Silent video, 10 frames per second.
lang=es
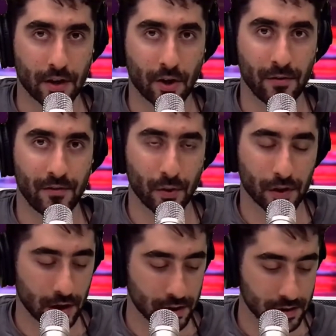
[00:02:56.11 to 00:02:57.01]
Call Me If You Get
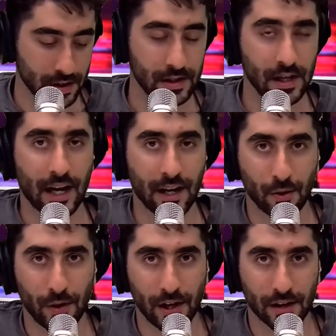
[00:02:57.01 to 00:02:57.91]
Lost y acá
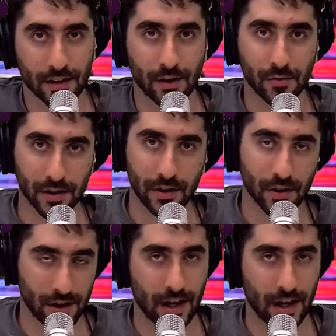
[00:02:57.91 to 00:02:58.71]
lo voy a leer traducido,